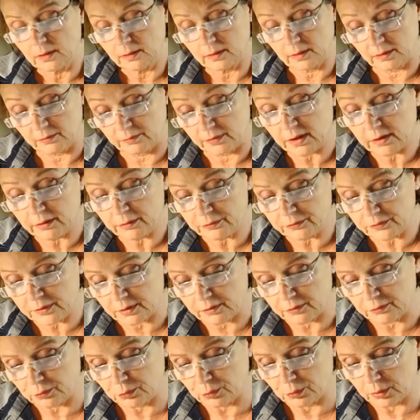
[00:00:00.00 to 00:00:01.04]
Da warf
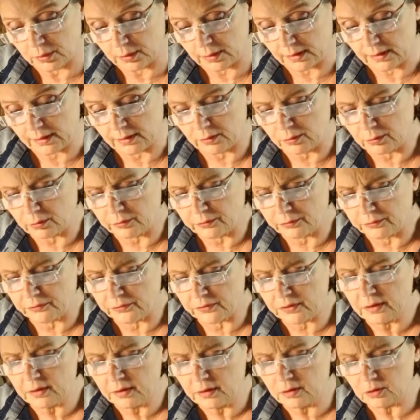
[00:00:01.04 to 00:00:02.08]
der Vogel ein noch
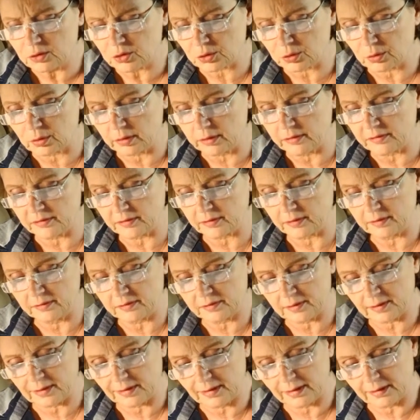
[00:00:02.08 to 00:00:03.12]
viel
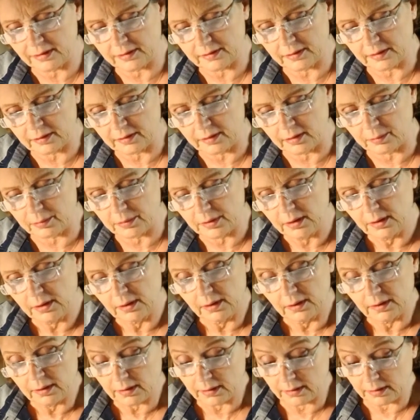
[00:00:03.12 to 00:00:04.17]
stolzeres Kleid herab
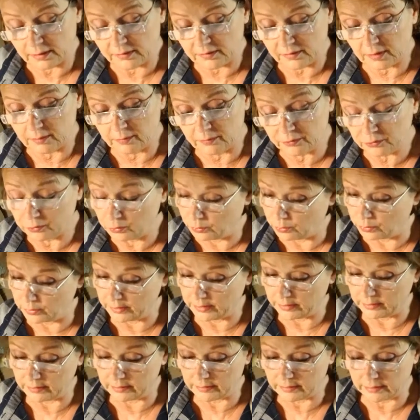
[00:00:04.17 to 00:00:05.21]
als am
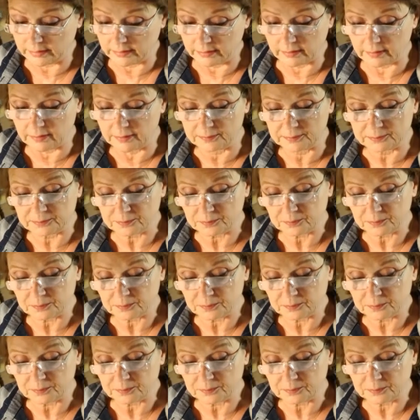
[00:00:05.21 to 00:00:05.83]
vorigen Tag.